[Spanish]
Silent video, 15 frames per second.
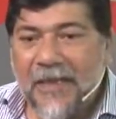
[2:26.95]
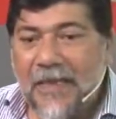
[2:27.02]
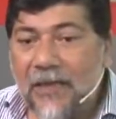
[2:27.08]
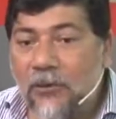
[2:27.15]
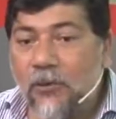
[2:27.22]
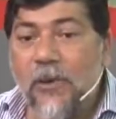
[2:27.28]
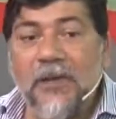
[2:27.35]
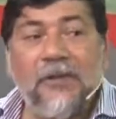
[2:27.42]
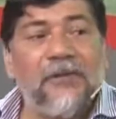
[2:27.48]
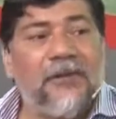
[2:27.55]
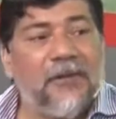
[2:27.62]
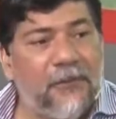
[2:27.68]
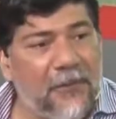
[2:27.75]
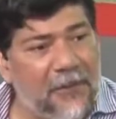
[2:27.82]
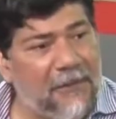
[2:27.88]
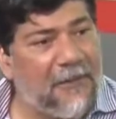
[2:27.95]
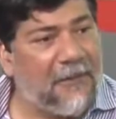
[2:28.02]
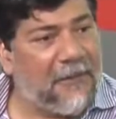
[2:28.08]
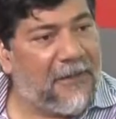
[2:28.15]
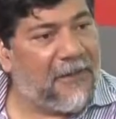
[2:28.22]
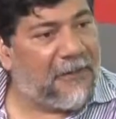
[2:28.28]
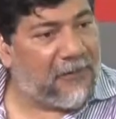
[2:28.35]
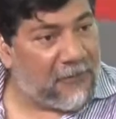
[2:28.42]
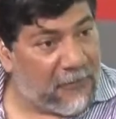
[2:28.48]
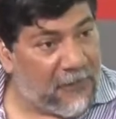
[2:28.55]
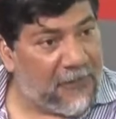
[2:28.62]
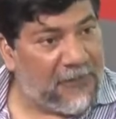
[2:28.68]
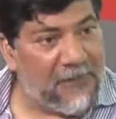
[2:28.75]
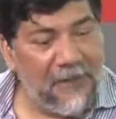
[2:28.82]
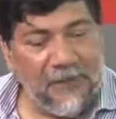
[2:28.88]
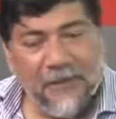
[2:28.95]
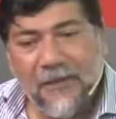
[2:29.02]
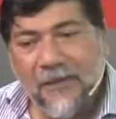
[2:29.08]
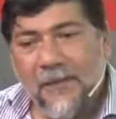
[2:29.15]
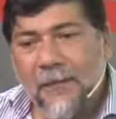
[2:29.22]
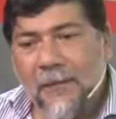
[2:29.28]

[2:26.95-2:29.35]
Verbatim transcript: Y cuando se vuelve a abrir, como decís,